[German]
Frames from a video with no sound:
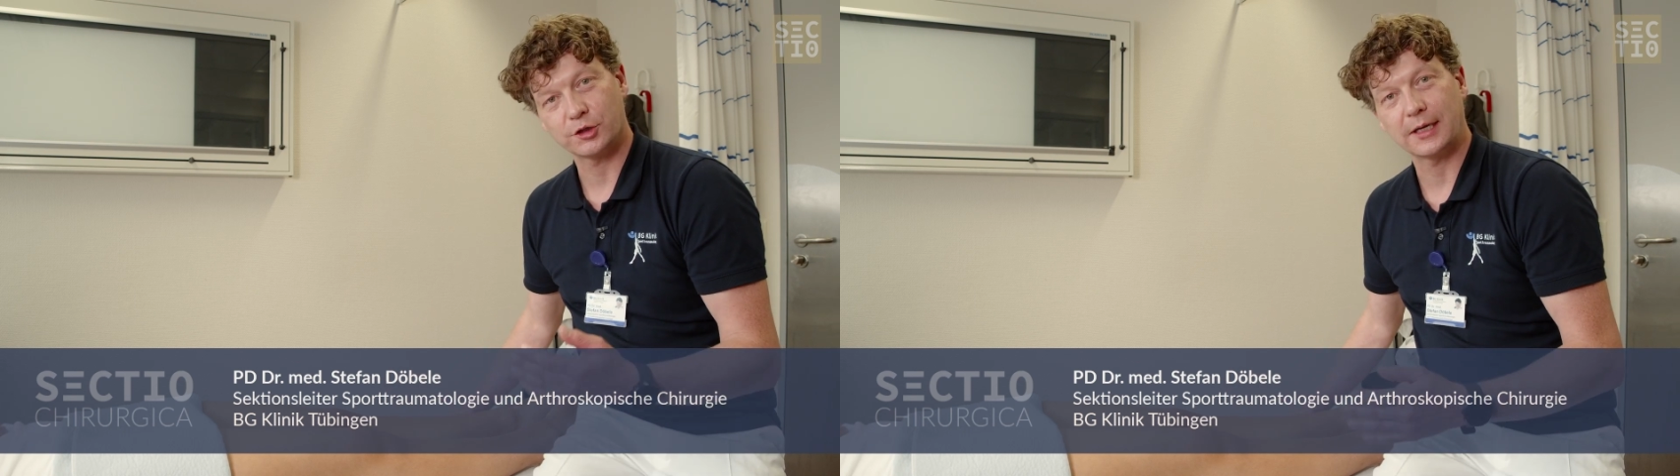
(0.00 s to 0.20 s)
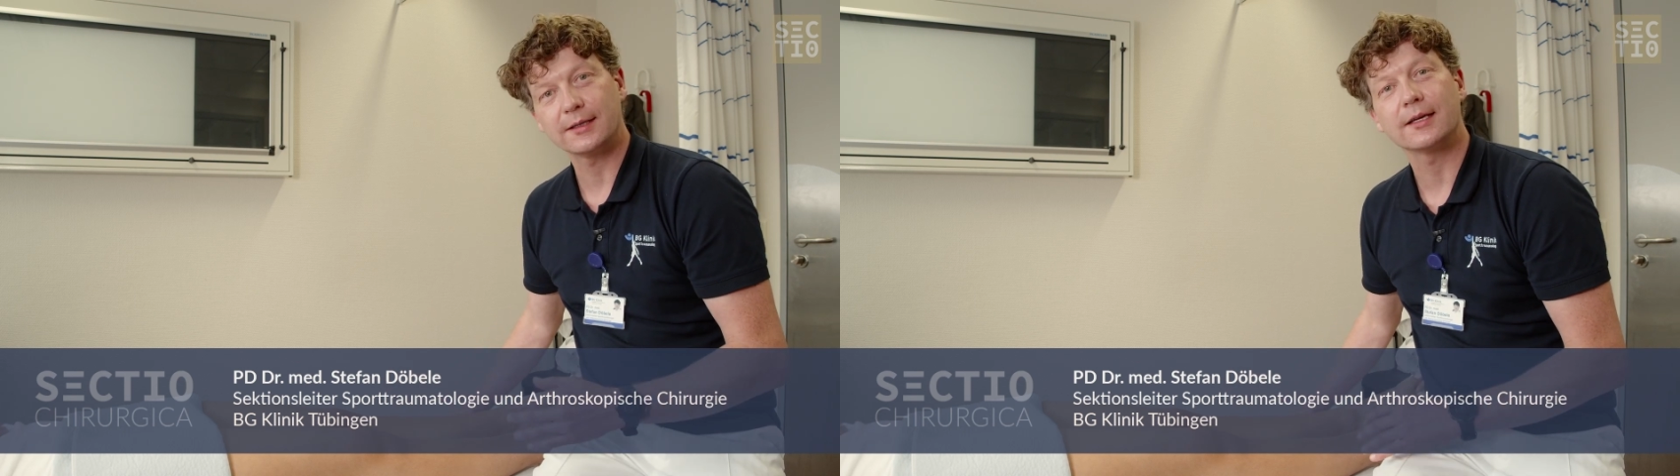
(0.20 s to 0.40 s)

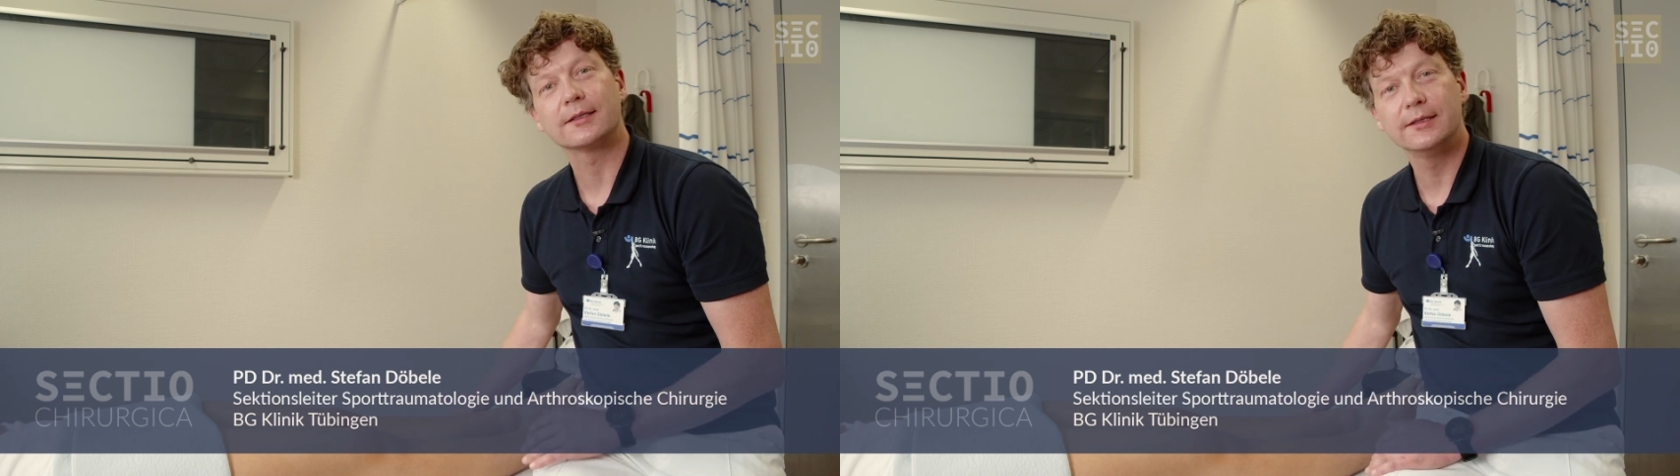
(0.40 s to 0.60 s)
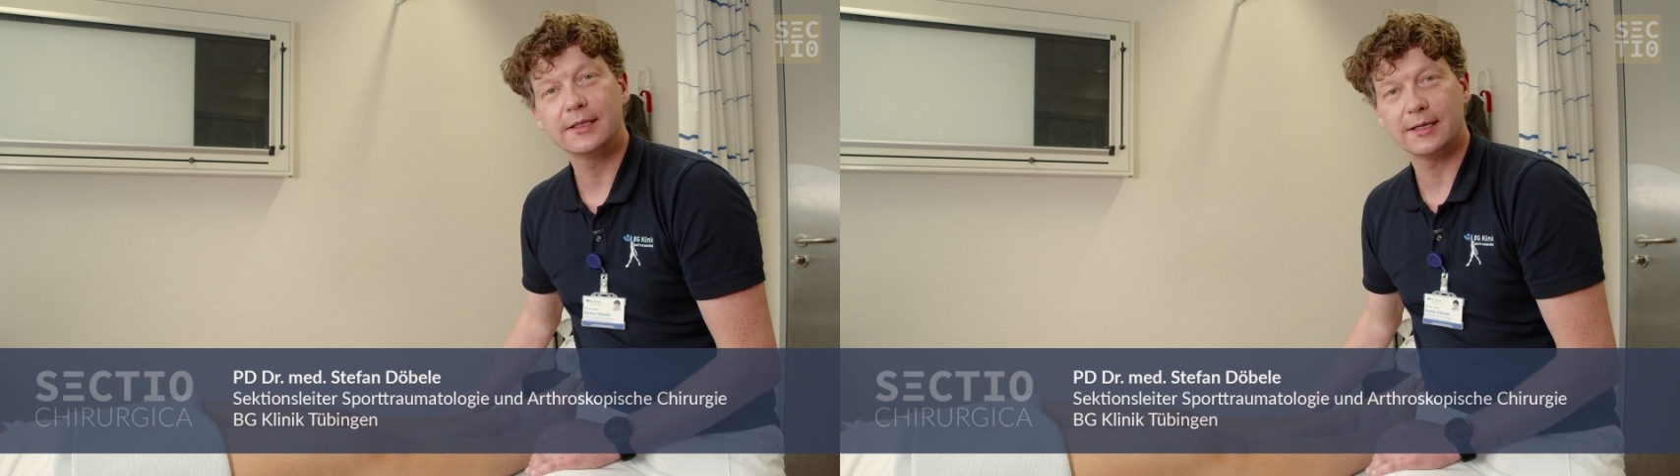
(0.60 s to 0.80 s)

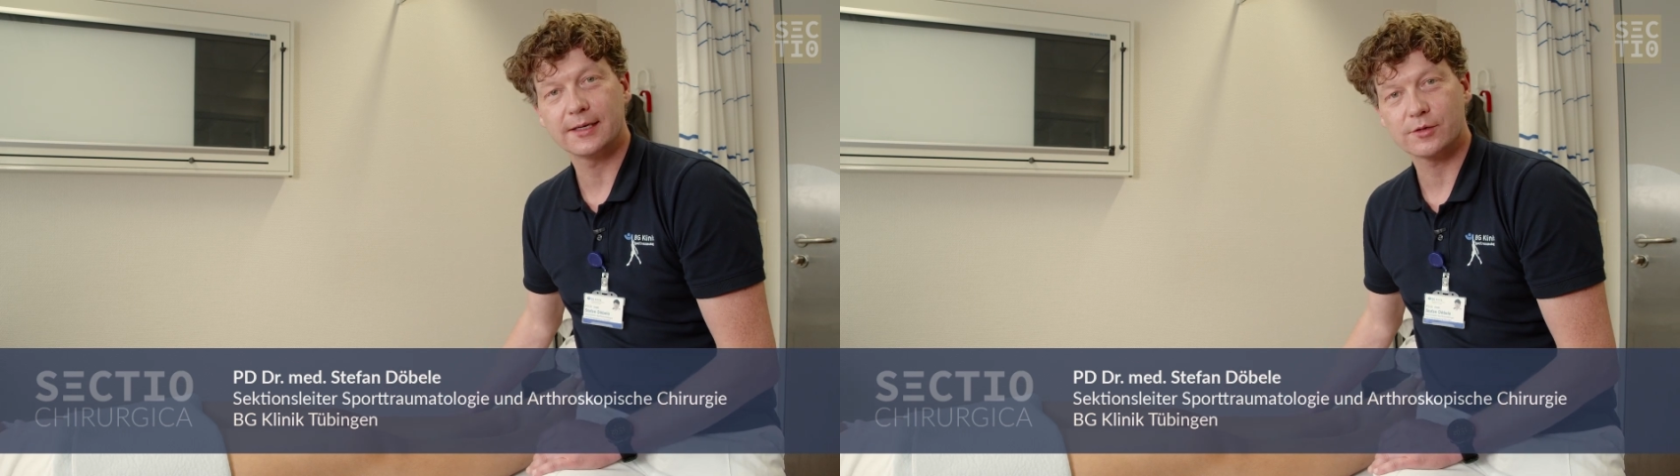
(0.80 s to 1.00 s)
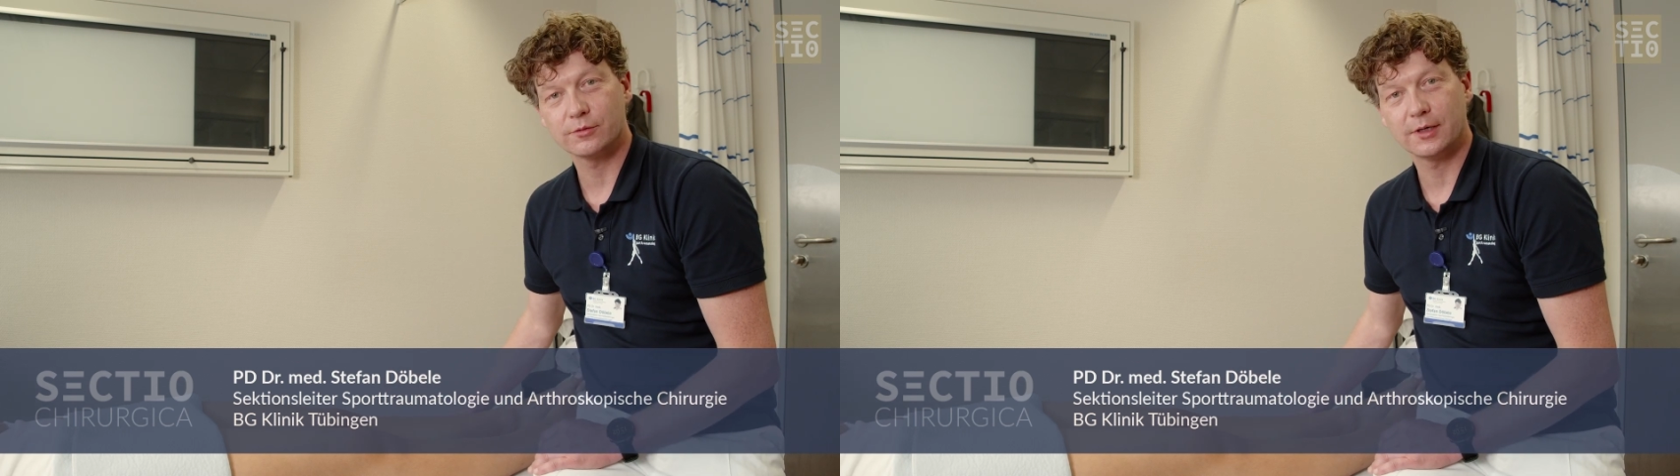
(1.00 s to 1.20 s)

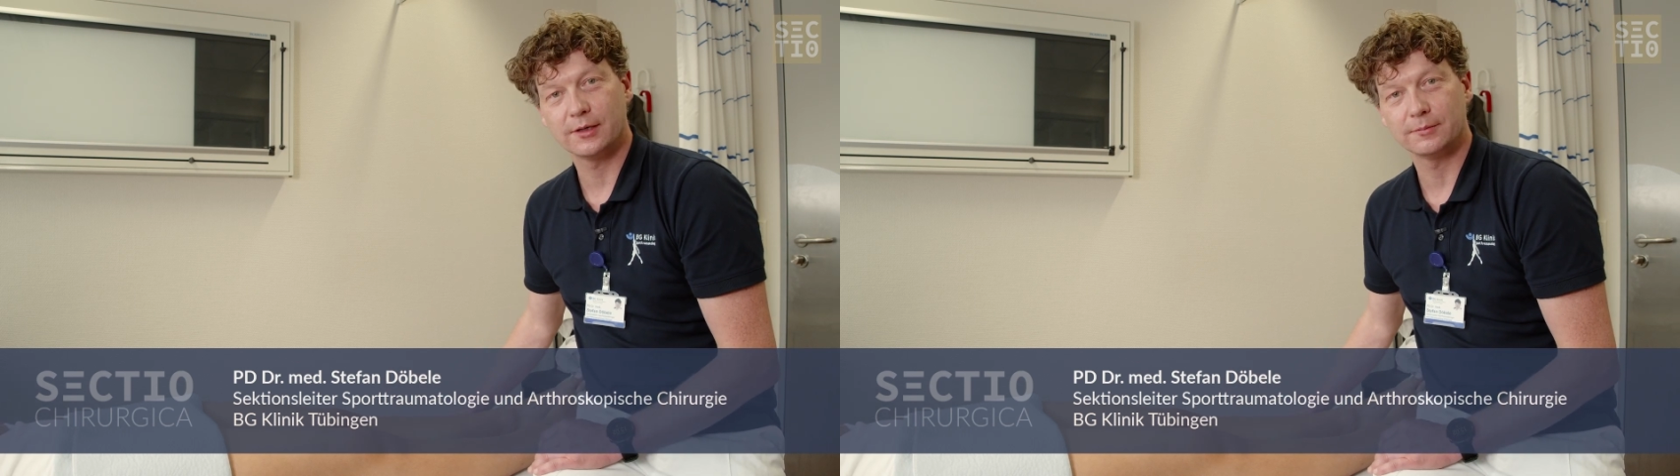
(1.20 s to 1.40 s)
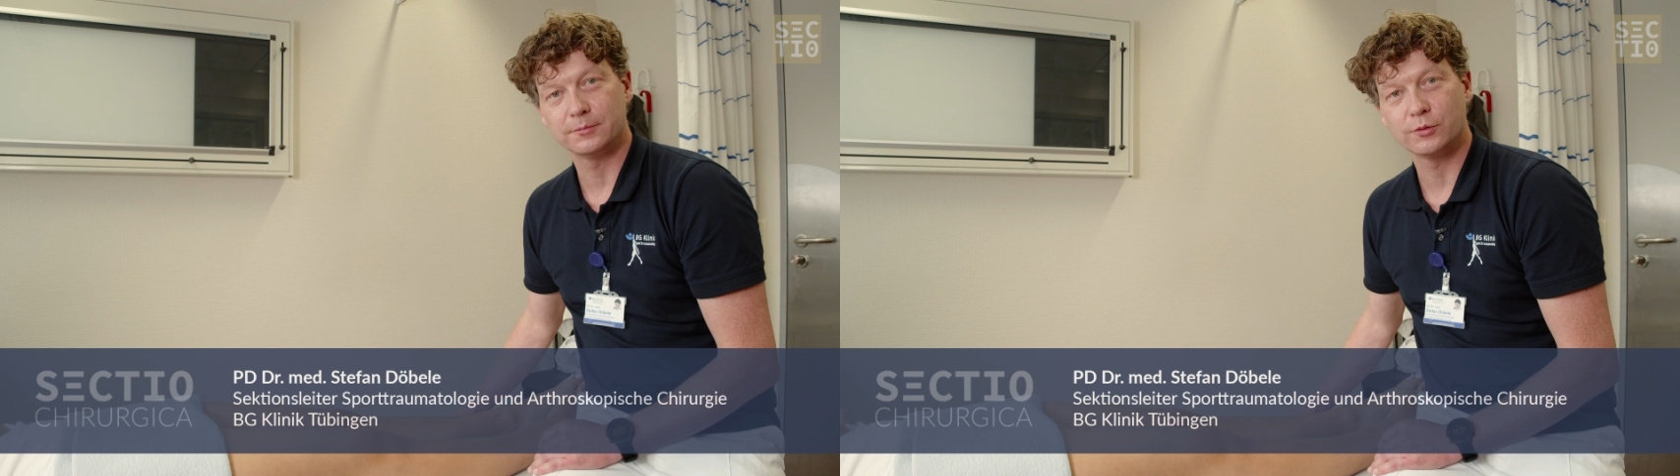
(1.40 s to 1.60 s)

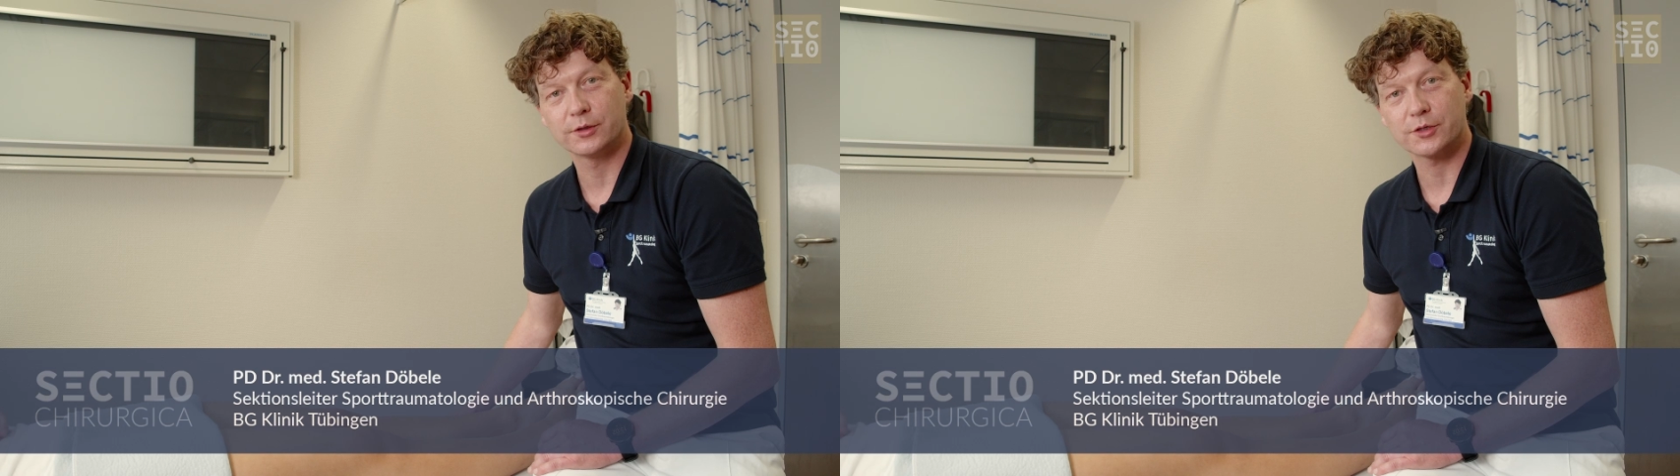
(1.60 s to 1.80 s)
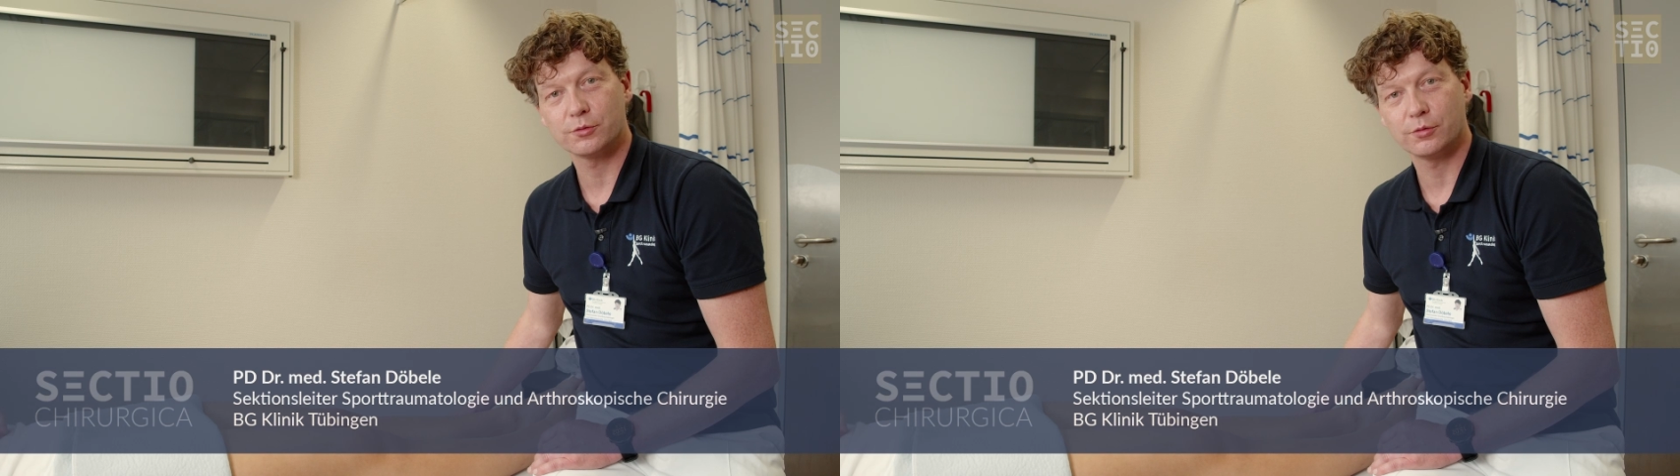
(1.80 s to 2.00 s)

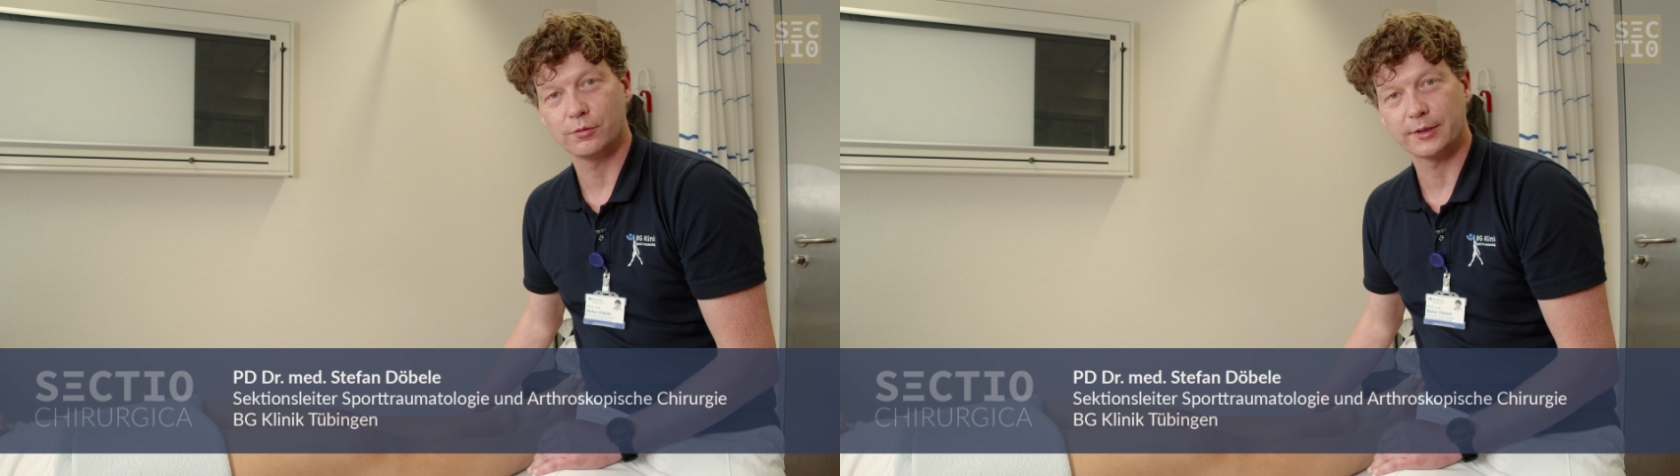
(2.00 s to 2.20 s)
Standard-Kniegelenksuntersuchung